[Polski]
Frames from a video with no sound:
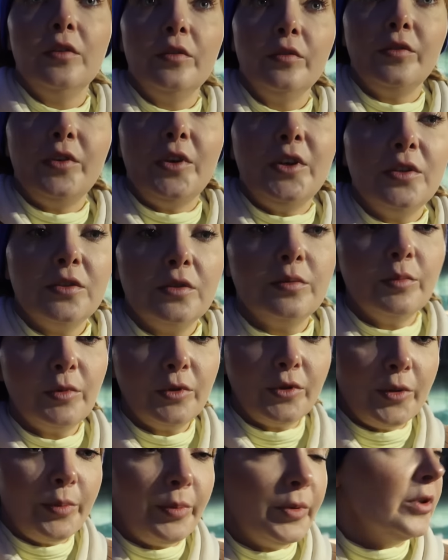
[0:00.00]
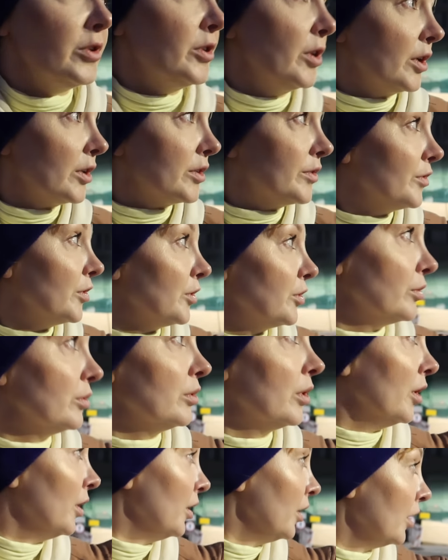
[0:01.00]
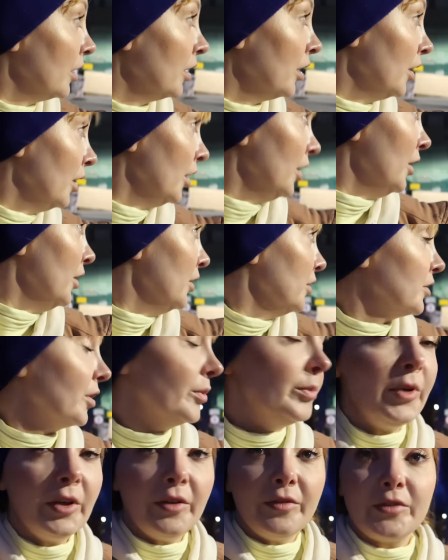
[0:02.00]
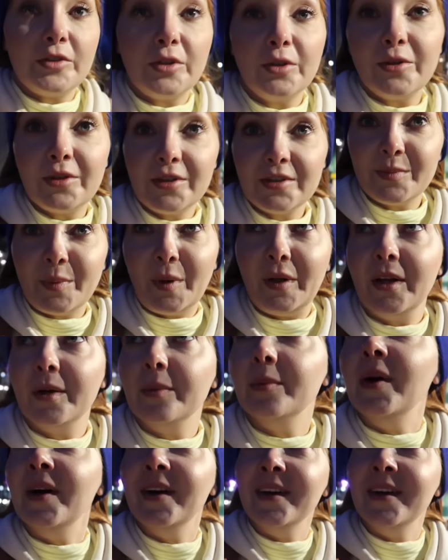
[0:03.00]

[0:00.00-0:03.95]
Więc może pierwszy raz w życiu sobie wzrok zbadam.